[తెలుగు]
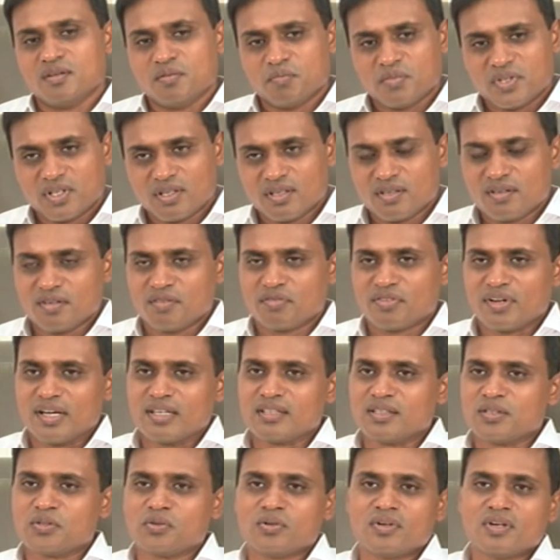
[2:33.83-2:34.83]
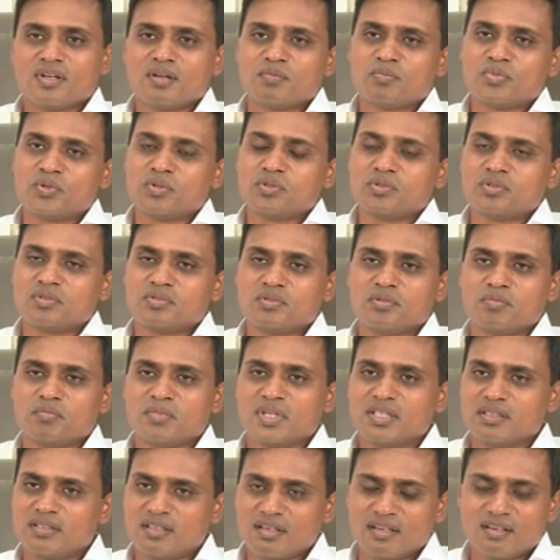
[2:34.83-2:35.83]
మా ఫాదర్ కూడా అప్పుడు
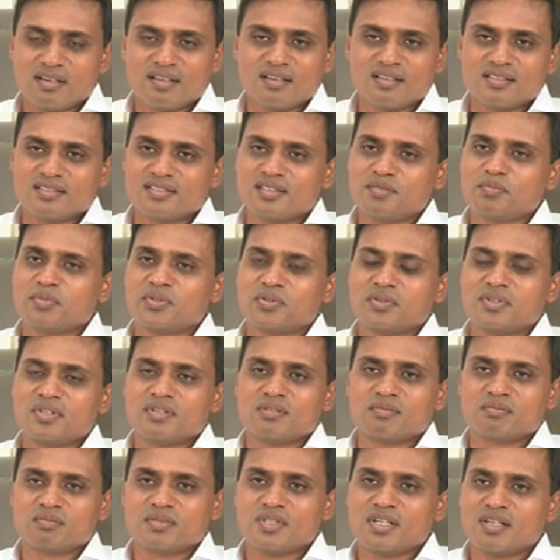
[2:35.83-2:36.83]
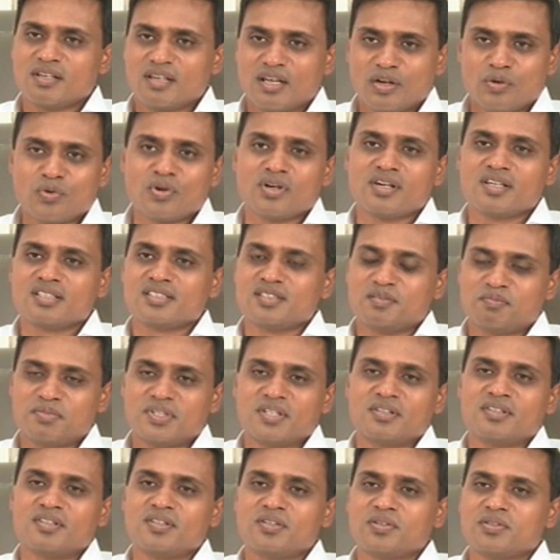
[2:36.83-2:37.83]
మంత్రి అయినారని చెప్పి కూడా నేను గర్వంగా
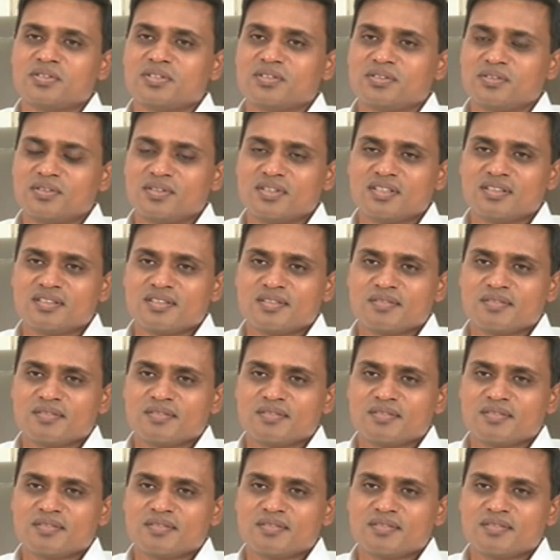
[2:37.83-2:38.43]
చెప్తాను ఈరోజు కూడా